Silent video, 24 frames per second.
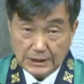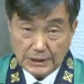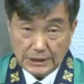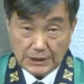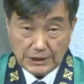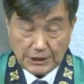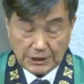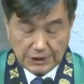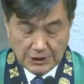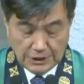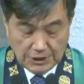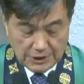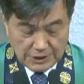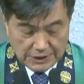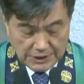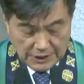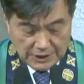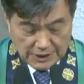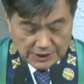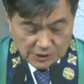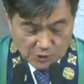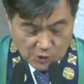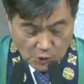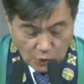
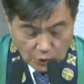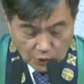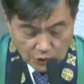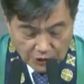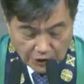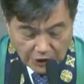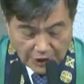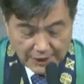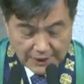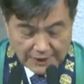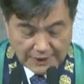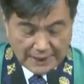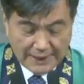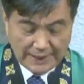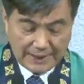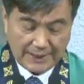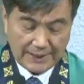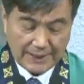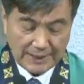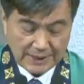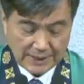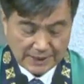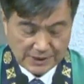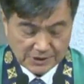희년이 속죄의
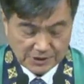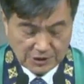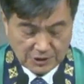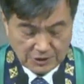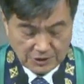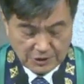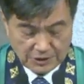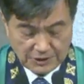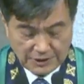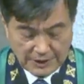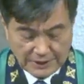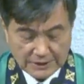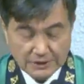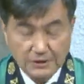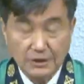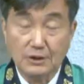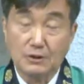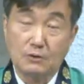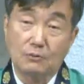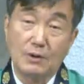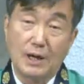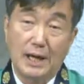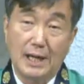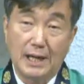날에 선언된
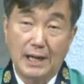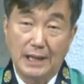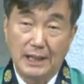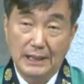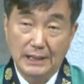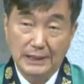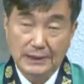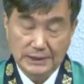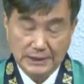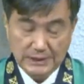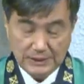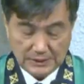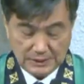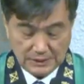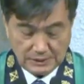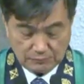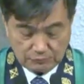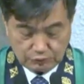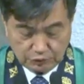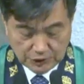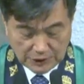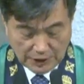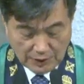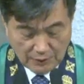것과
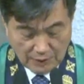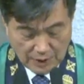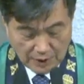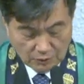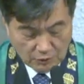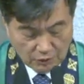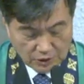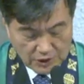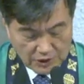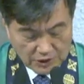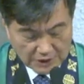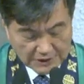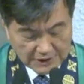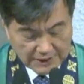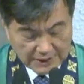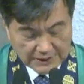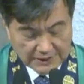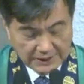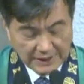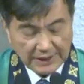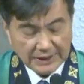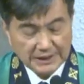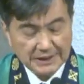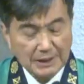부자와
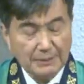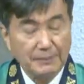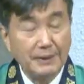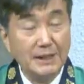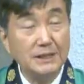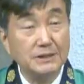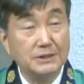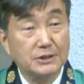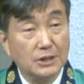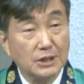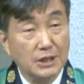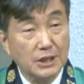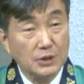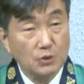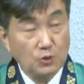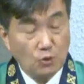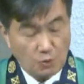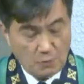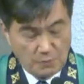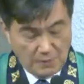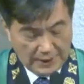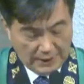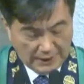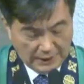권력자들의 자발적인
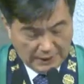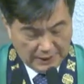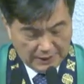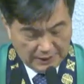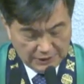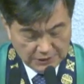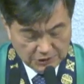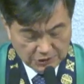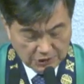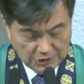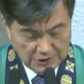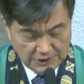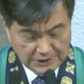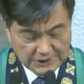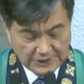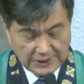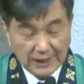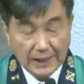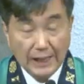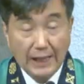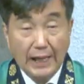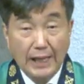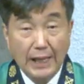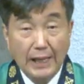욕망의
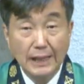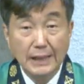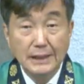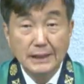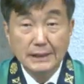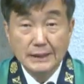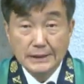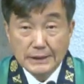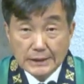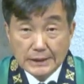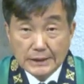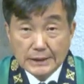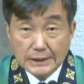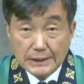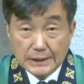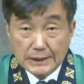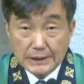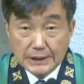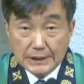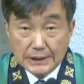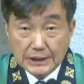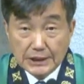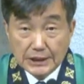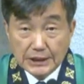절제가
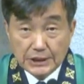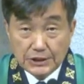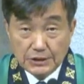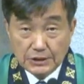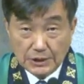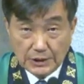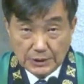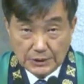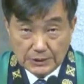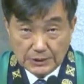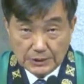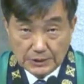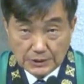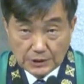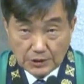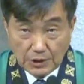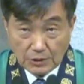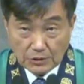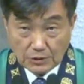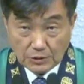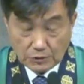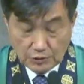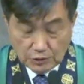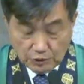희년
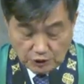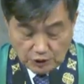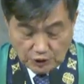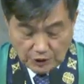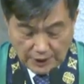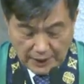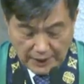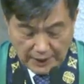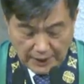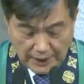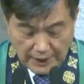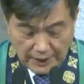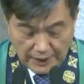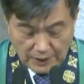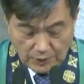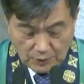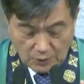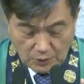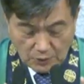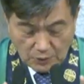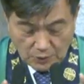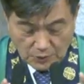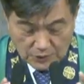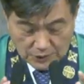
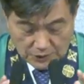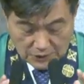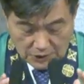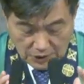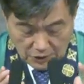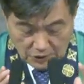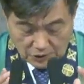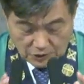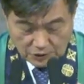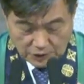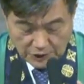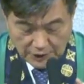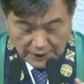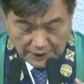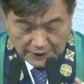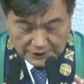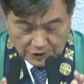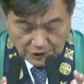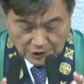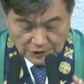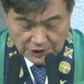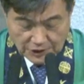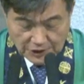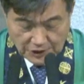성취로 성취에
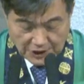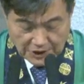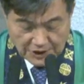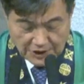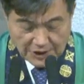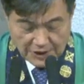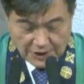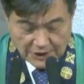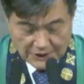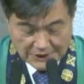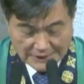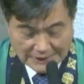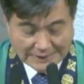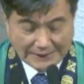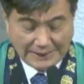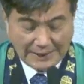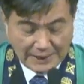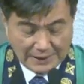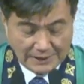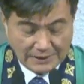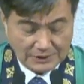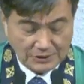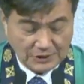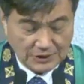전제되어
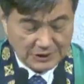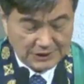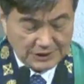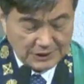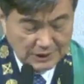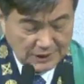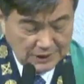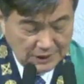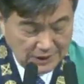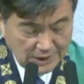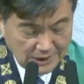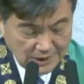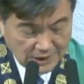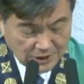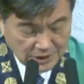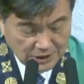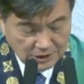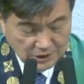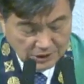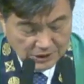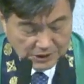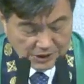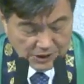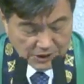있다는 것이
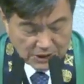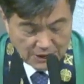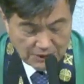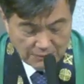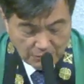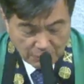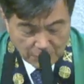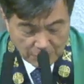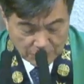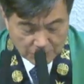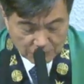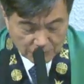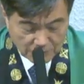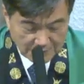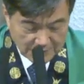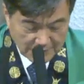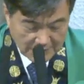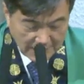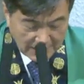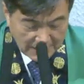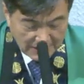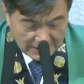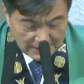그것을 보여줍니다.